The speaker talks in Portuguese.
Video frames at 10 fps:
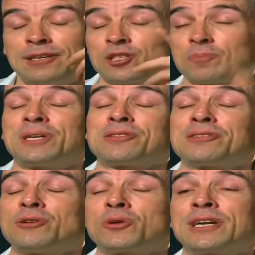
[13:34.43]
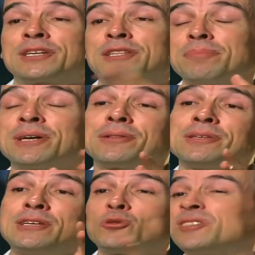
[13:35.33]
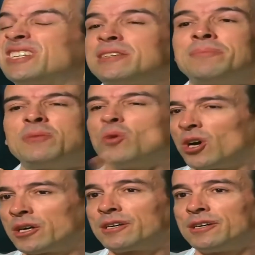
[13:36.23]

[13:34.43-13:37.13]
E de repente tem um cancro na pele e em dois anos e meio morre.